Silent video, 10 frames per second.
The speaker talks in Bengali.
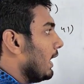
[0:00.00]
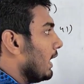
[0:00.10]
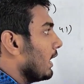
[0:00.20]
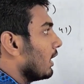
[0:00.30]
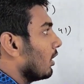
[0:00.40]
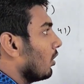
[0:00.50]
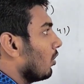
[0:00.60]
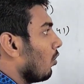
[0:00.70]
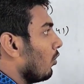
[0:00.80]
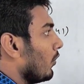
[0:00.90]
এ
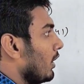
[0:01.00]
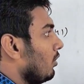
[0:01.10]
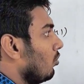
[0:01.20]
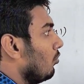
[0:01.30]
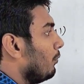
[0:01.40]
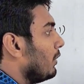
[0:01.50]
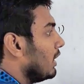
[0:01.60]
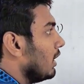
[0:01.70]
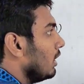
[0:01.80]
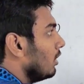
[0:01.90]
কংগ্রেন টু
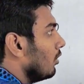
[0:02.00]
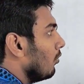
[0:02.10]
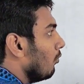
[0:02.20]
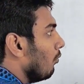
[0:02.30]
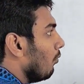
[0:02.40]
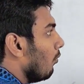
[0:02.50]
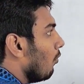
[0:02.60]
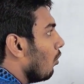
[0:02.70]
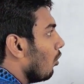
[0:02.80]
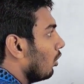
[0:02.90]
বি
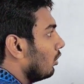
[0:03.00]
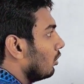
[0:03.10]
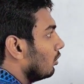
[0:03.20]
মোড